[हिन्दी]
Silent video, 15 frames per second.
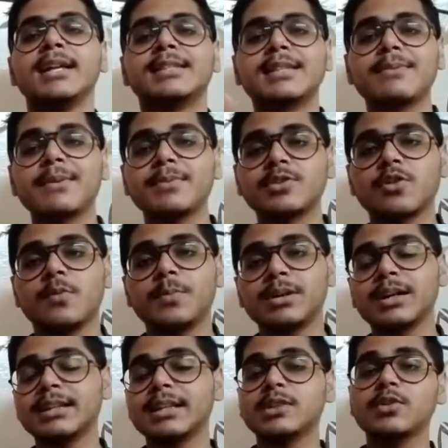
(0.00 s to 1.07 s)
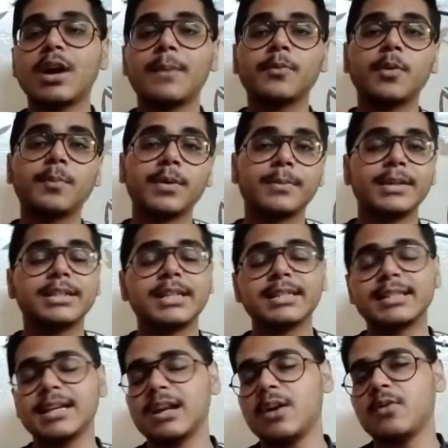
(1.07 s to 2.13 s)
जब आप इसको ओपन करते हैं तो आपको
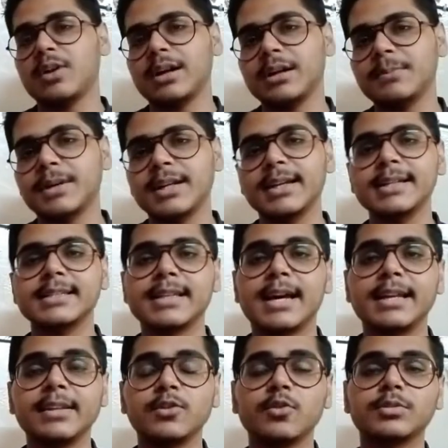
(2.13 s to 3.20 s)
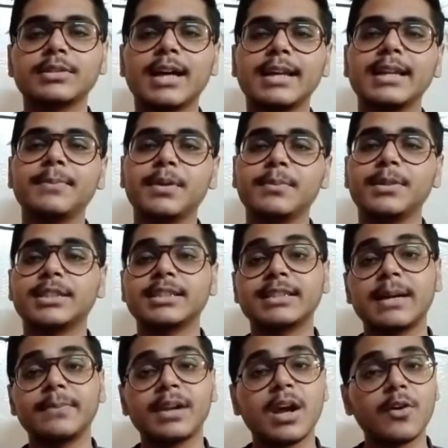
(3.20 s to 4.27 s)
परमिशंस अलाउ करनी पड़ेगी सारी तो सारी परमिशंस
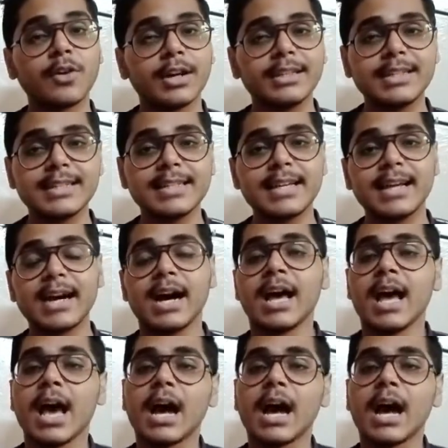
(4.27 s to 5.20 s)
आप अलाउ कर दीजिएगा